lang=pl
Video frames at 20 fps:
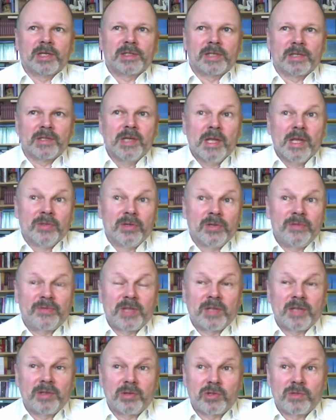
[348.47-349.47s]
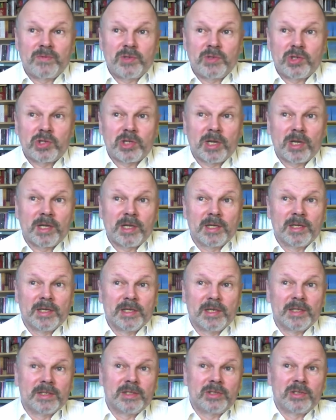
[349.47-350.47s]
No i wtedy oczywiście
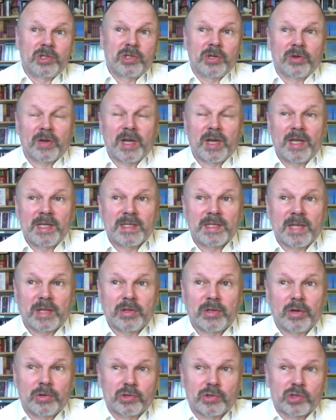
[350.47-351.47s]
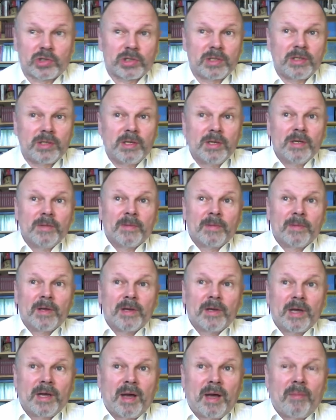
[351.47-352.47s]
e, ci organizatorzy,
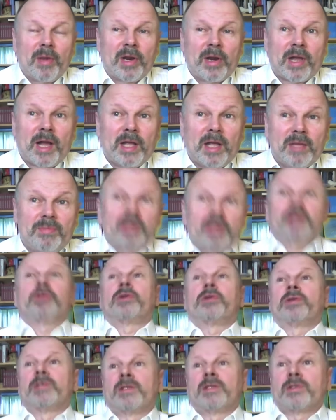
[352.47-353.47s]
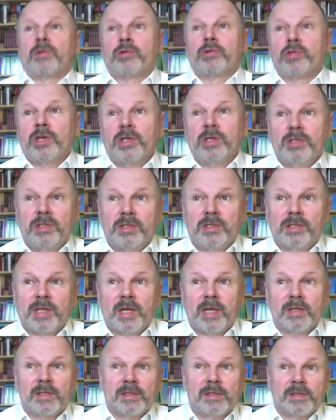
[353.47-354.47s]
e, Amerykanie byli trochę zaskoczeni,
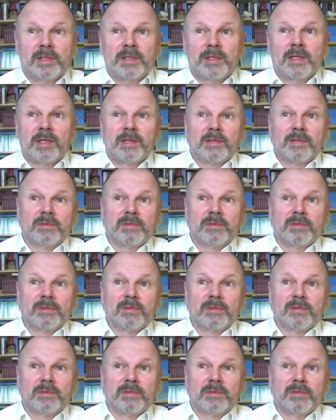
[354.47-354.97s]
ten e,